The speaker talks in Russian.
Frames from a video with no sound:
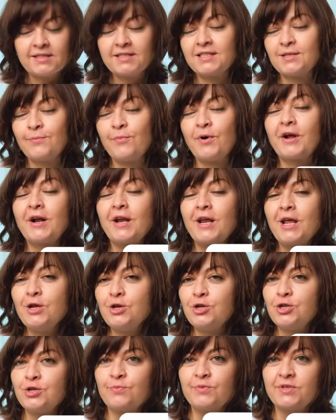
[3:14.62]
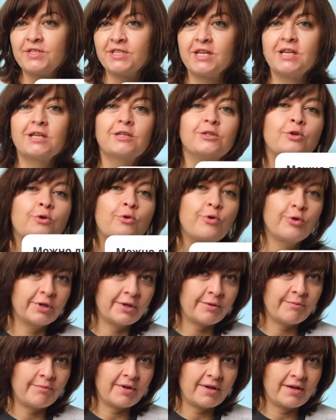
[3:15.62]
с самоклеющимися
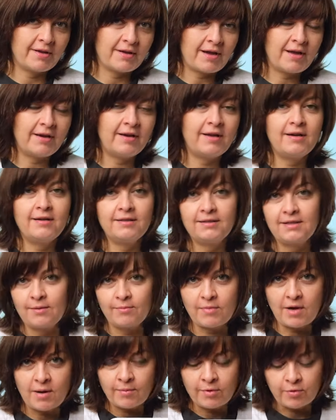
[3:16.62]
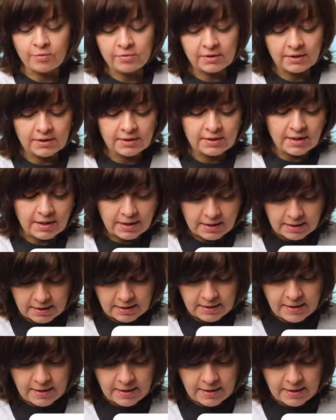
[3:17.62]
электродами, а там Амрон Е3.